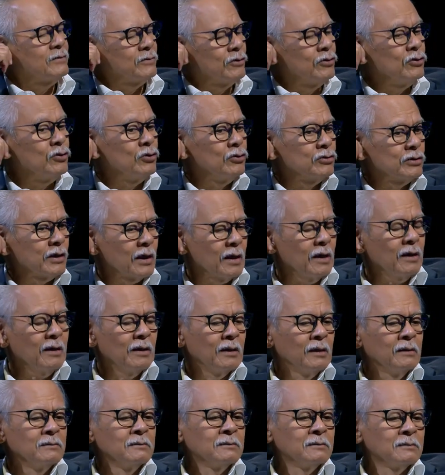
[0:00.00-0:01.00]
setuju saya
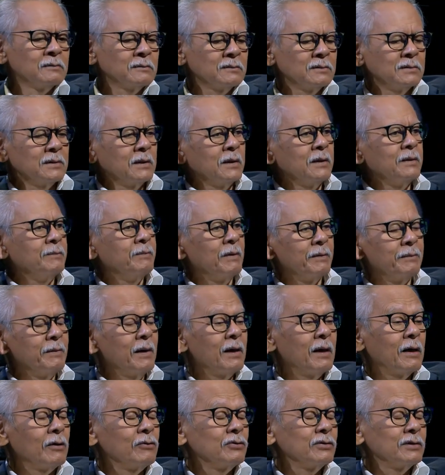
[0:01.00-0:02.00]
jadi
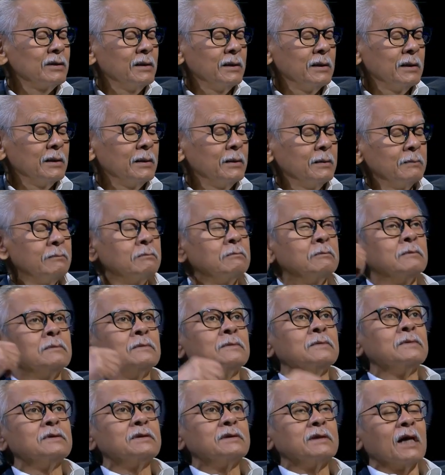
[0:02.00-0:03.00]
memang harus
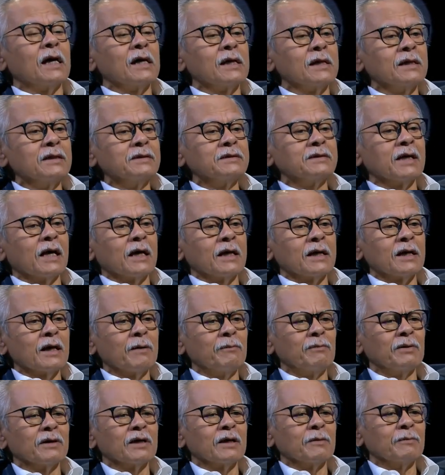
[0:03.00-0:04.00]
dicari
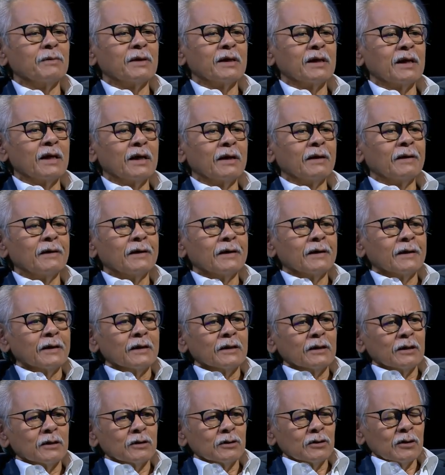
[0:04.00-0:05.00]
cara bagaimana
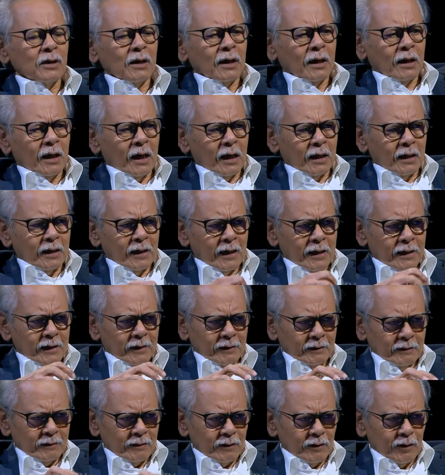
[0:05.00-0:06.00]

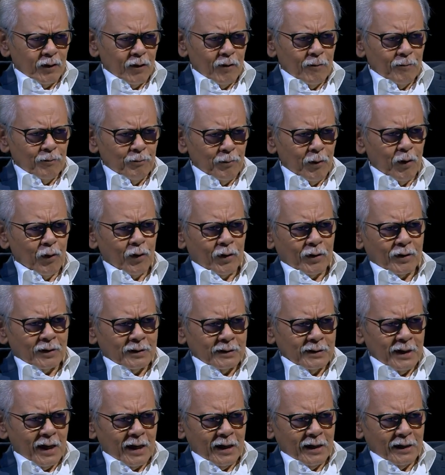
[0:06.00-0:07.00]
agar kelompok
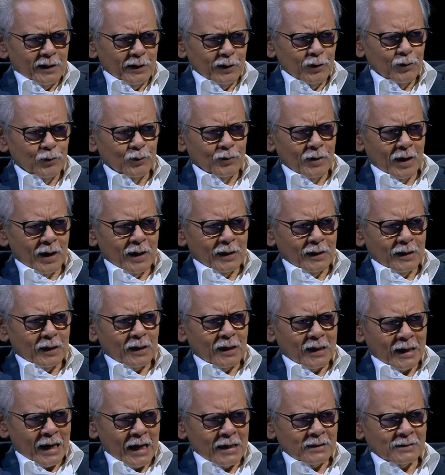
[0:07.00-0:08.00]
yang diduga
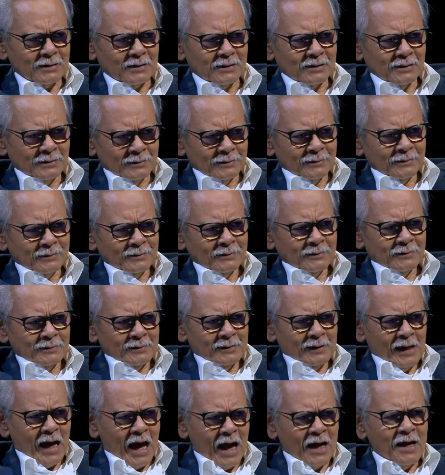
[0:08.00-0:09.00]
keras
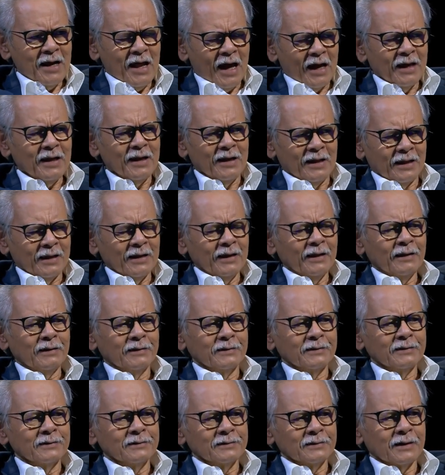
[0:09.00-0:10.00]
ada ini
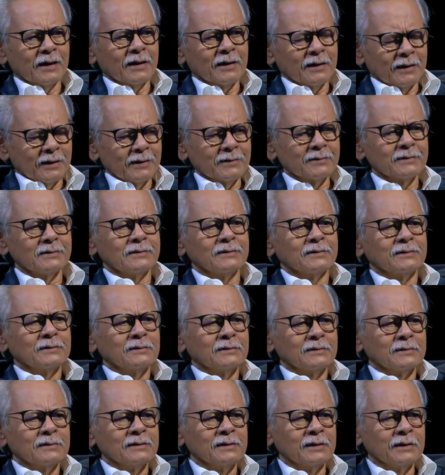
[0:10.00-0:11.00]
ya,
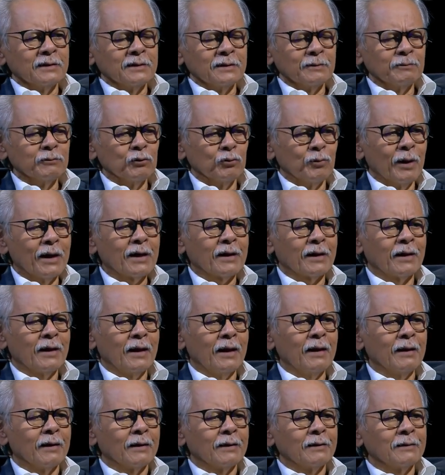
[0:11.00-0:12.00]

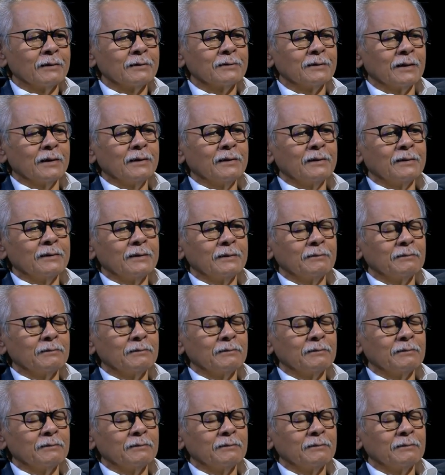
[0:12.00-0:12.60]
dibubarkanlah ya